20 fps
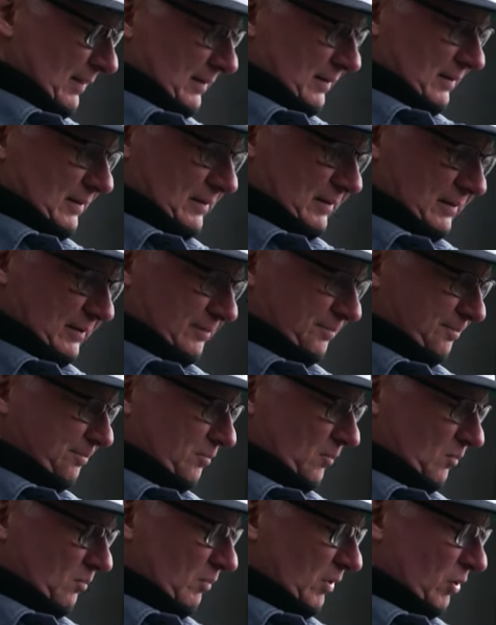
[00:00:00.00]
Ähm,
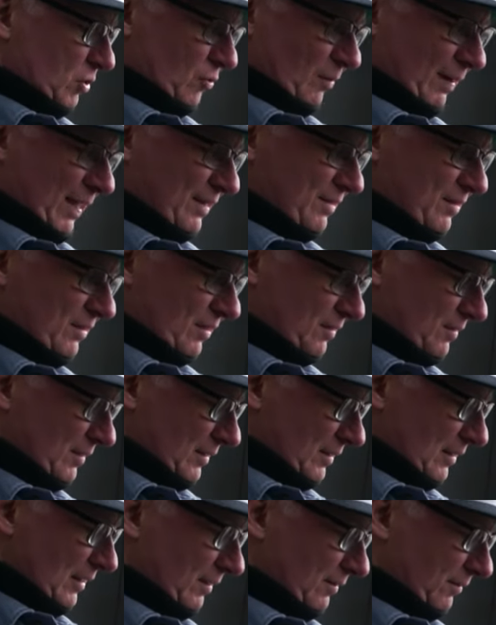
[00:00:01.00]
mit Schweißen ist
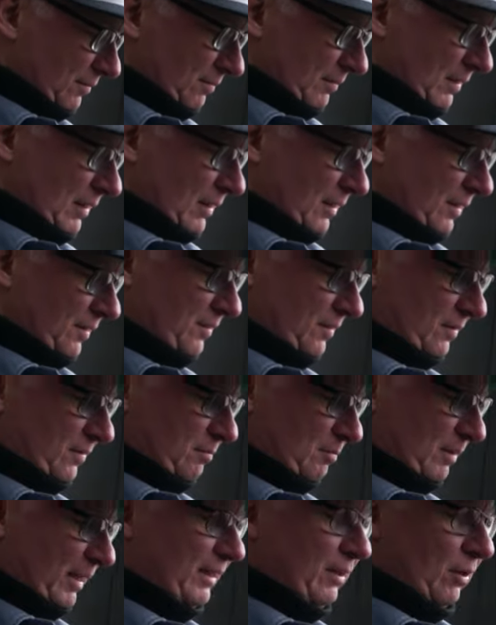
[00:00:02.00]
hier nicht, weil das
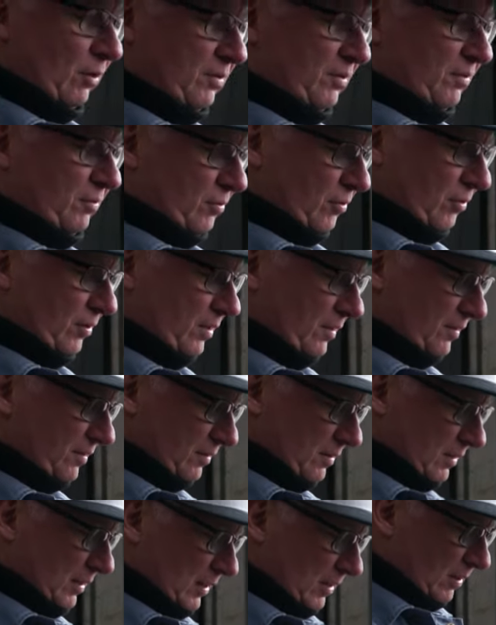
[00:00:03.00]
Blech auch zu dünn ist.